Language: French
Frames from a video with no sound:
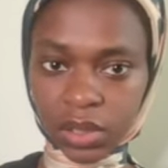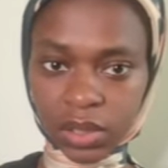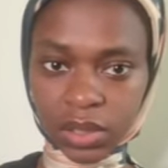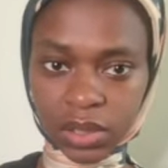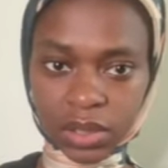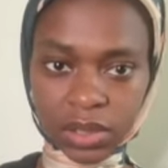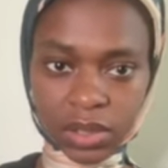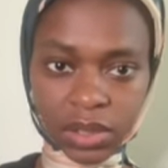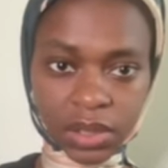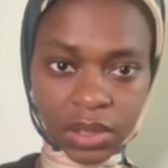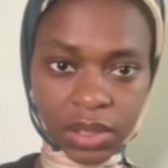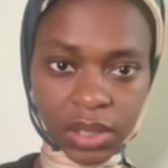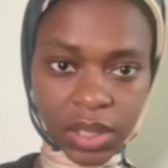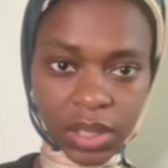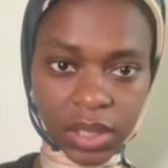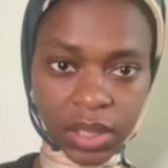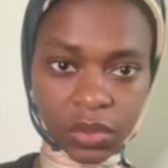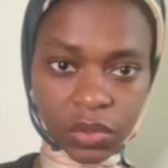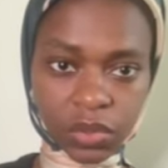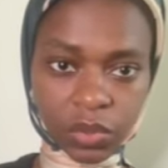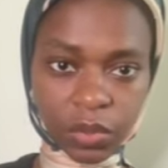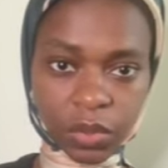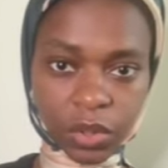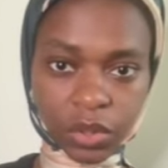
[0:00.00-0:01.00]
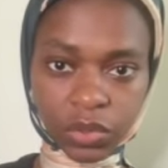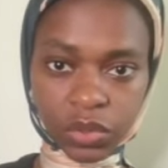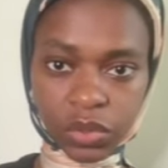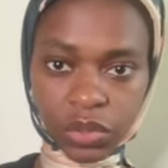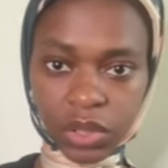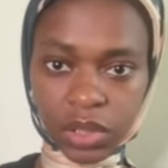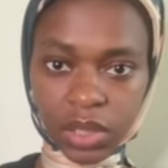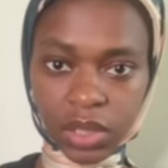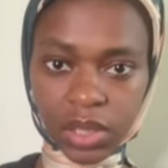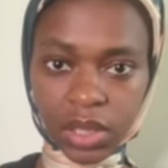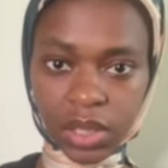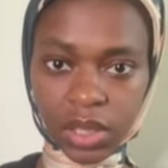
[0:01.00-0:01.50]
s'il y a des
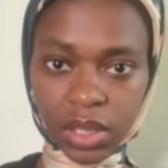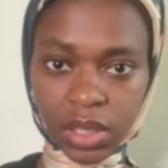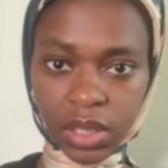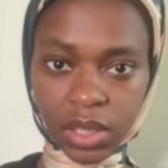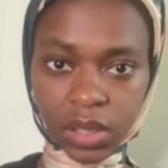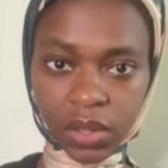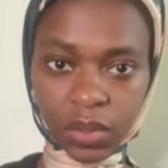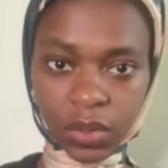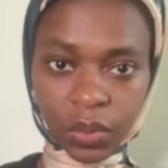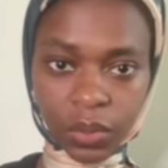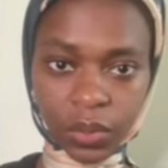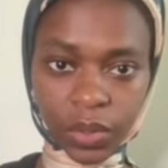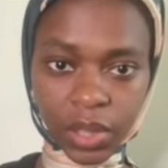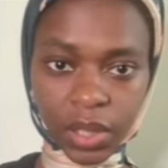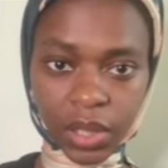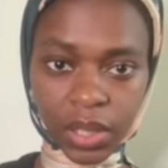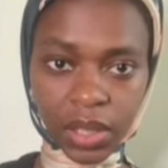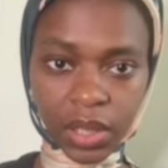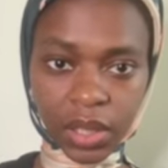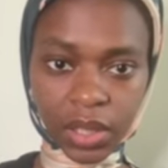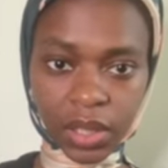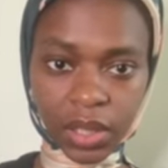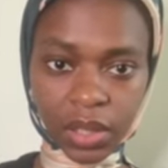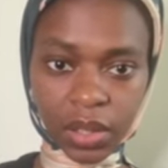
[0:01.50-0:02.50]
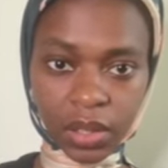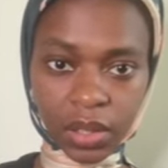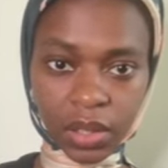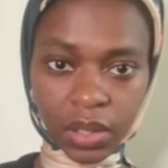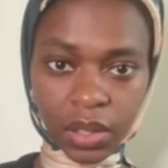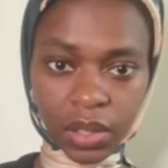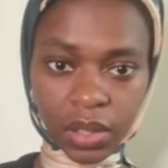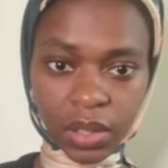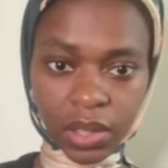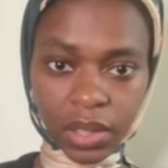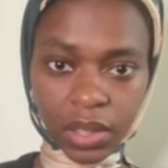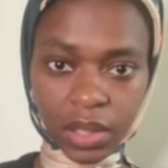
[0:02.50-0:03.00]
opportunités, ok,
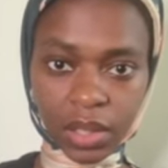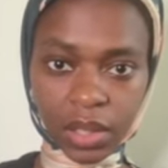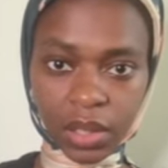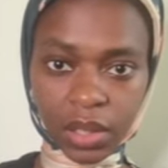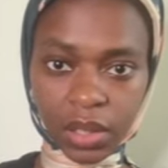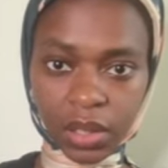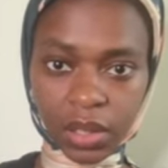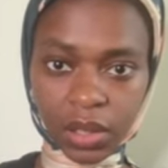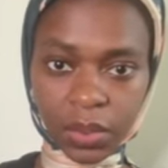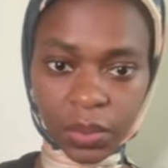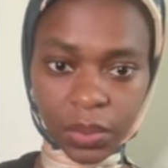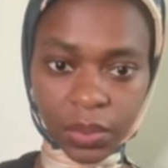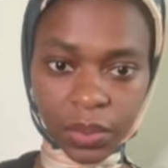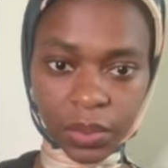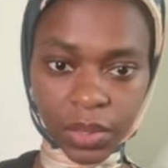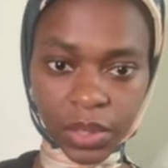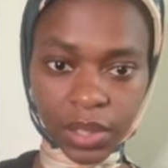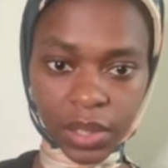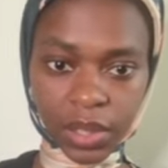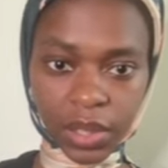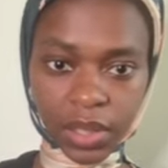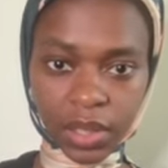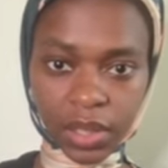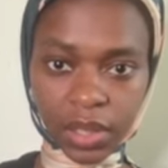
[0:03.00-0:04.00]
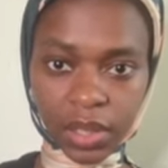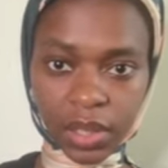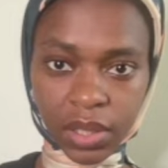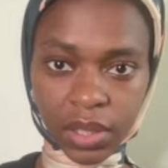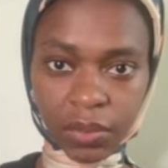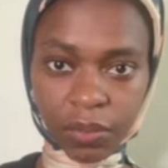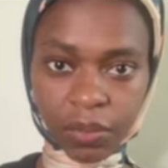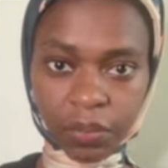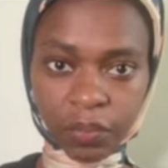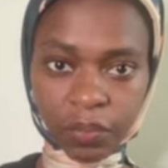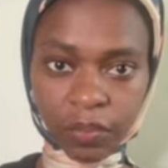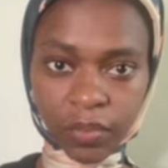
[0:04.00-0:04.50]
ok.
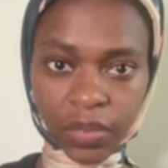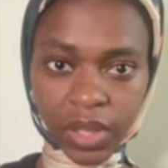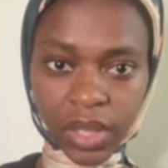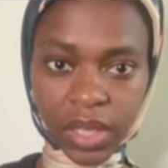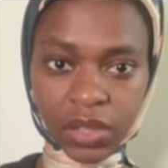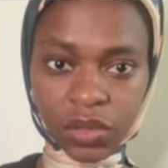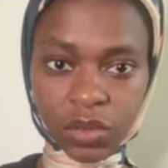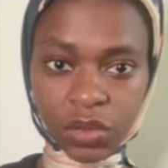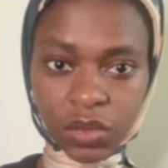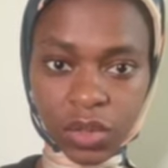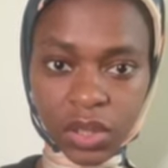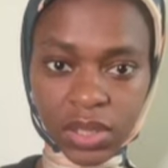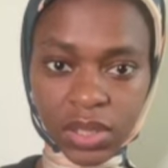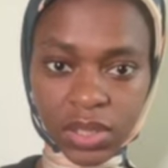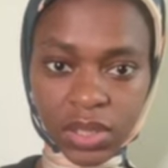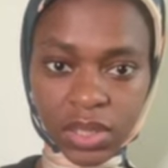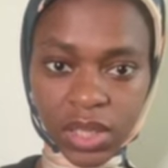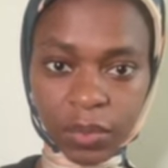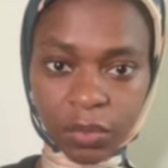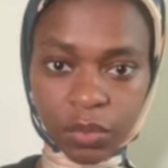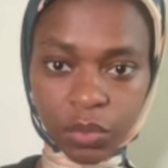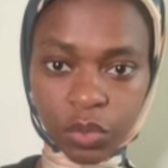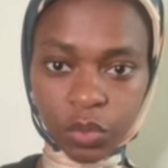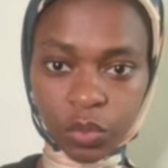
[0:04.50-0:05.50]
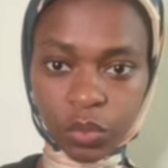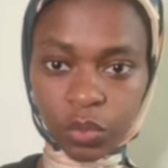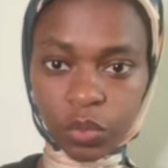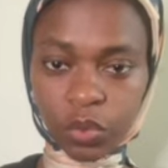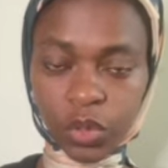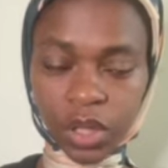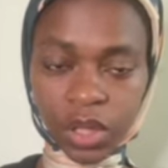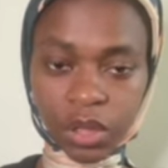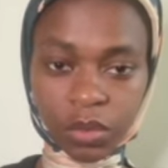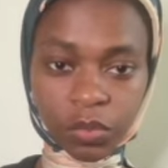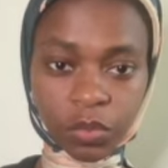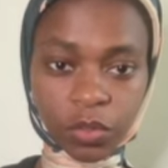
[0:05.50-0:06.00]
Ils ont un système de
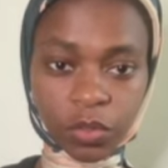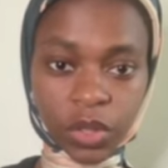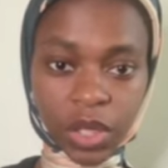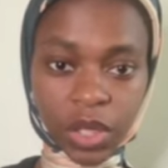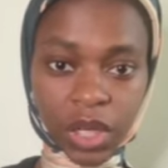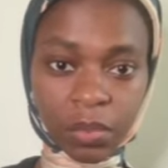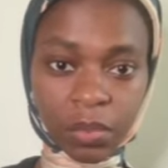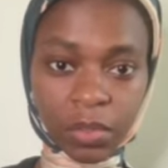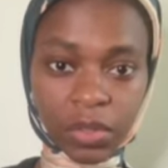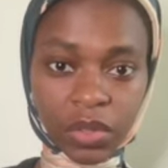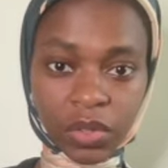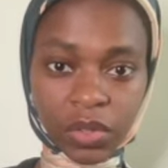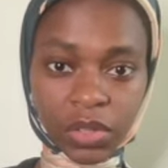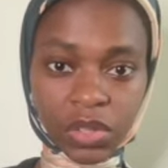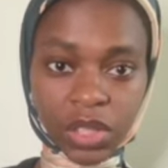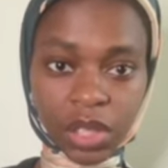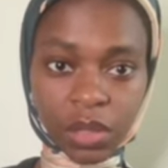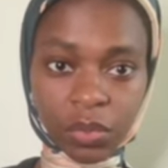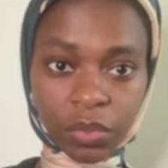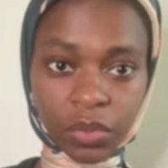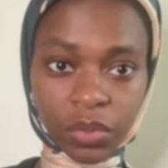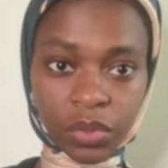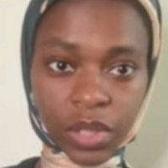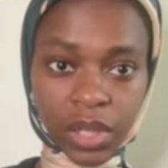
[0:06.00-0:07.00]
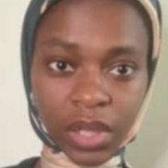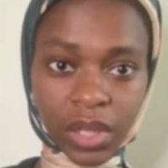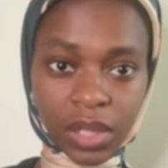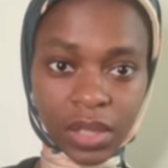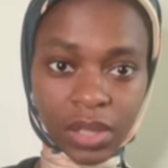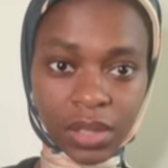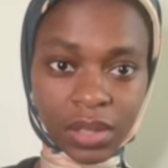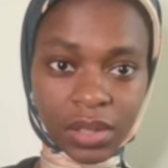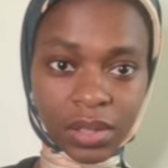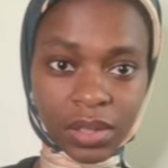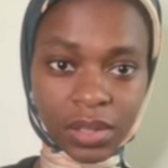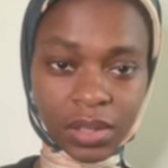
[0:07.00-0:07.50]
points. Bon, là, maintenant, c'est un peu la,
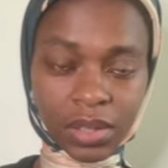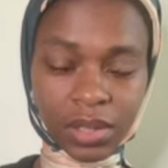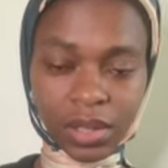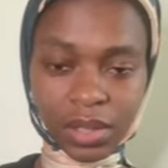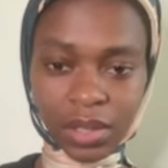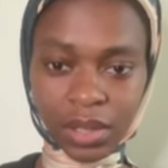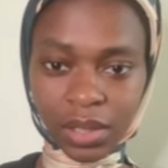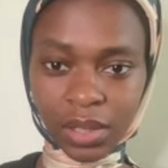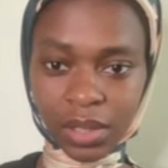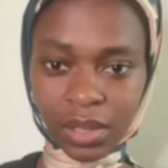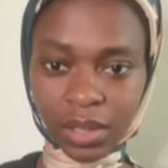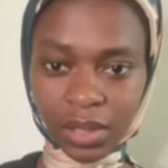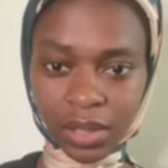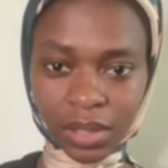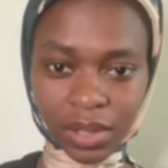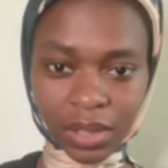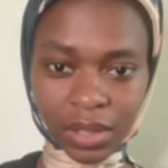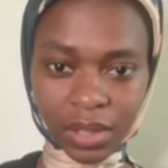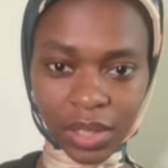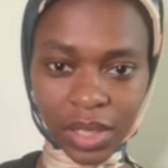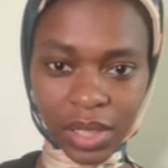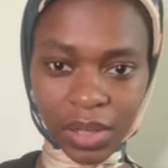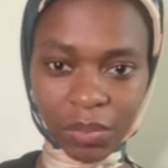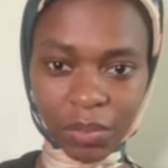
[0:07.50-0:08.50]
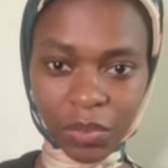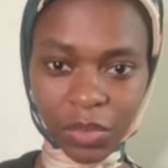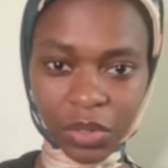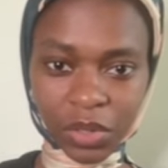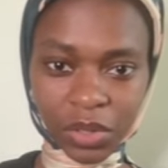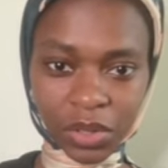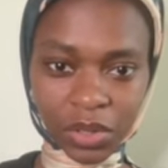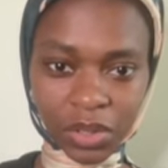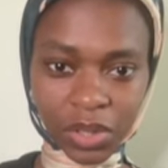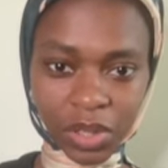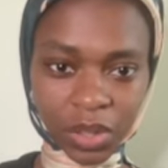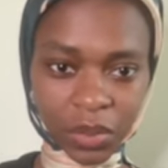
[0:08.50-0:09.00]
la
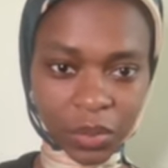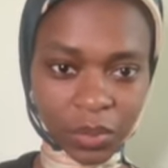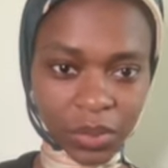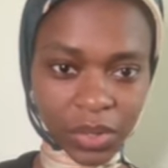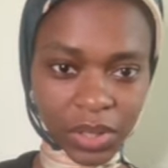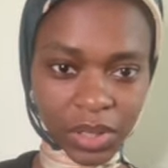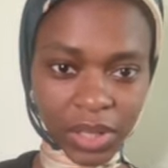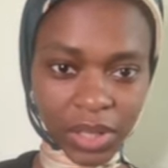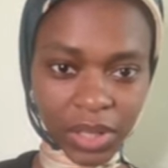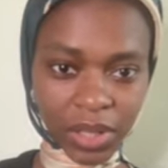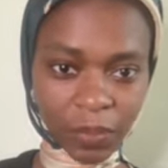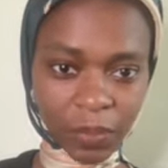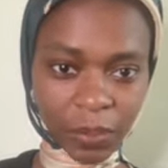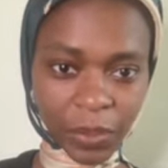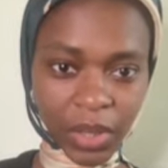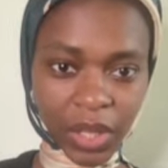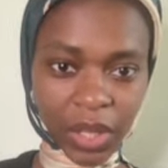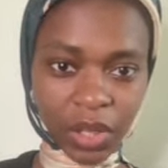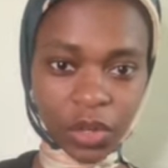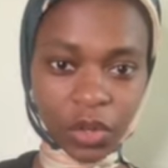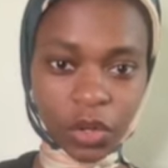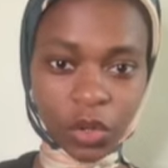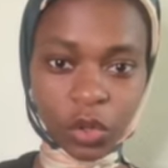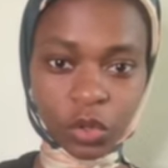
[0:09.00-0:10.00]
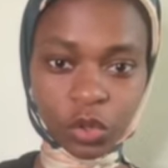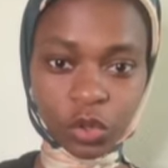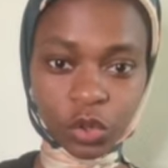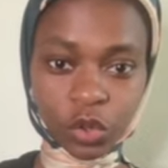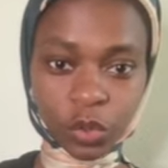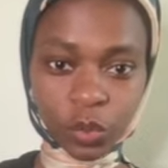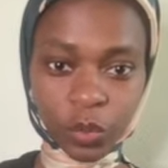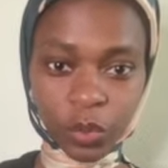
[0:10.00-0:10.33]
mode. Ok. Tu